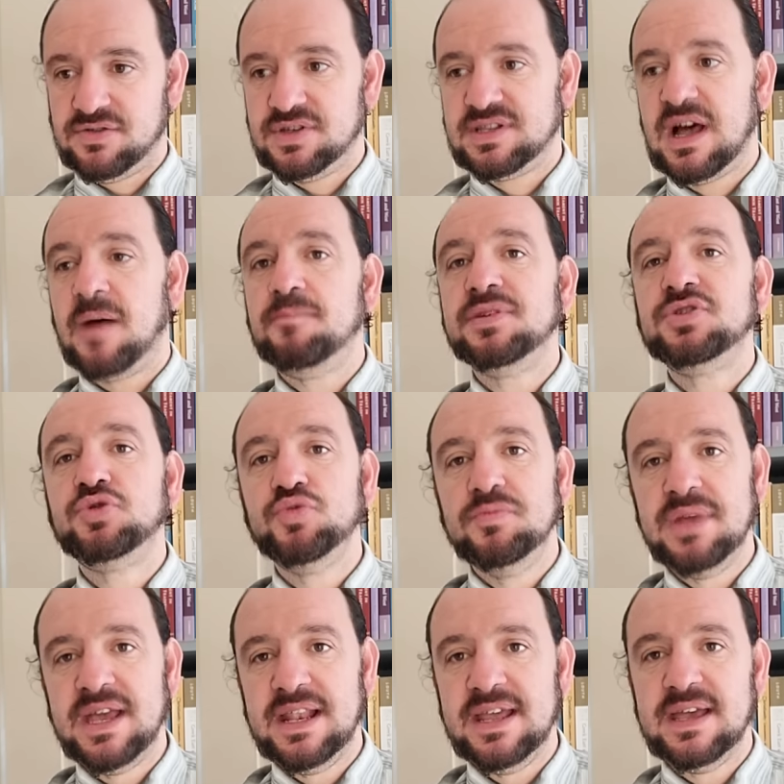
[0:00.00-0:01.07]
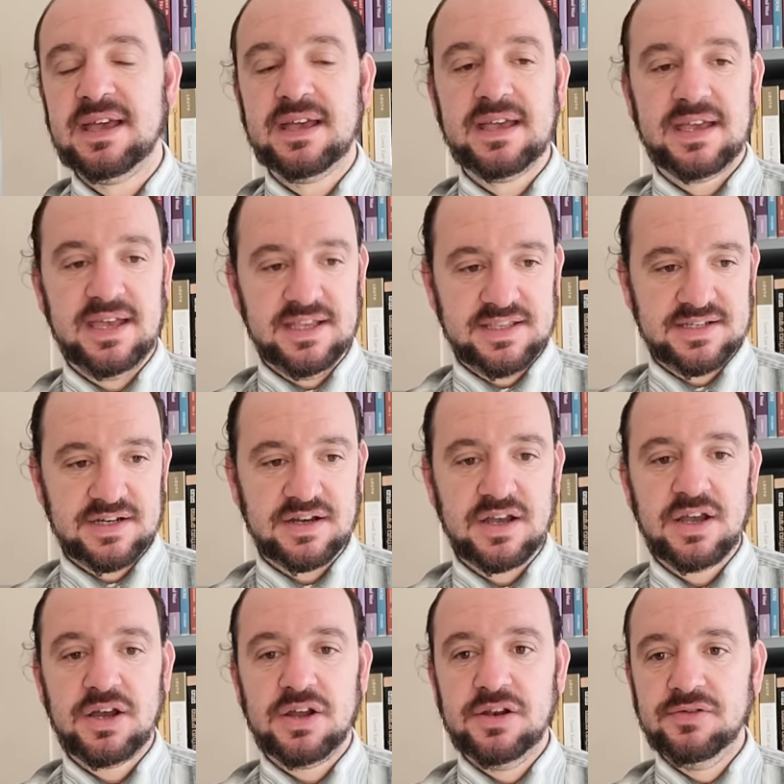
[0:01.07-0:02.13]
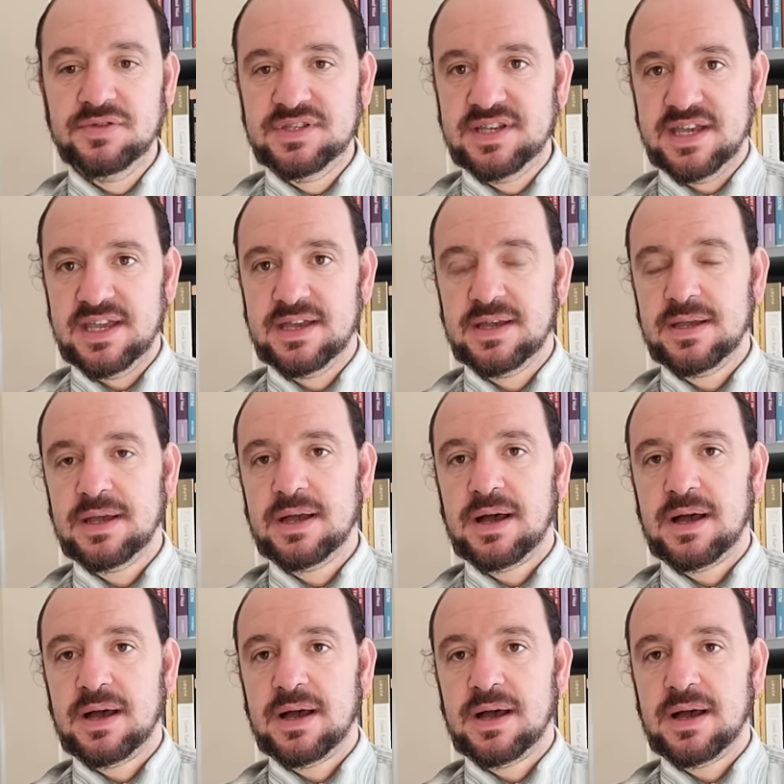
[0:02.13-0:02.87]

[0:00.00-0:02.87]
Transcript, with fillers: То есть обезумели этих людей.